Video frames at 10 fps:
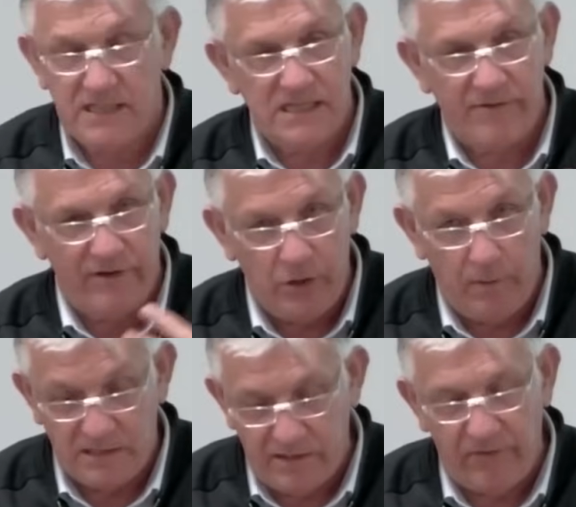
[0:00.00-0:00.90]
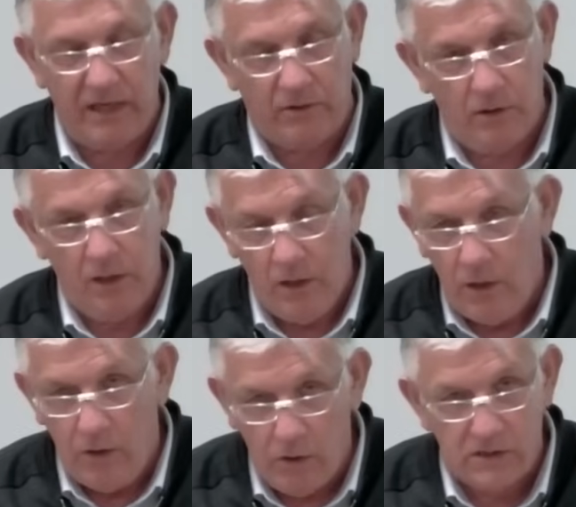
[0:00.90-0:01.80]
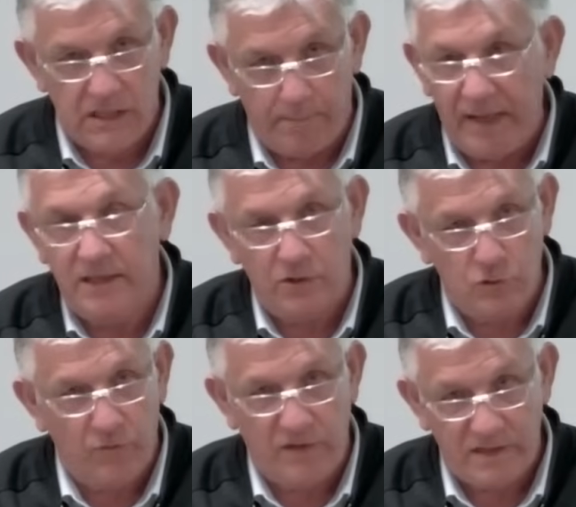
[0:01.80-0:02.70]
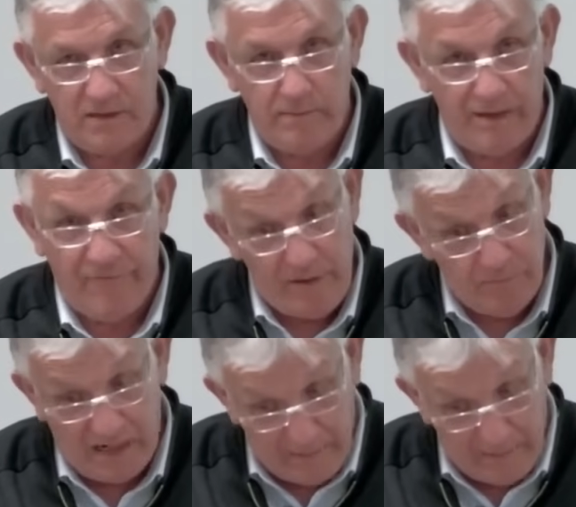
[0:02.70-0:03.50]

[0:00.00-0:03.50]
ces événements, c'est vrai que l'autre, ça n'a pas été toujours facile, mais enfin,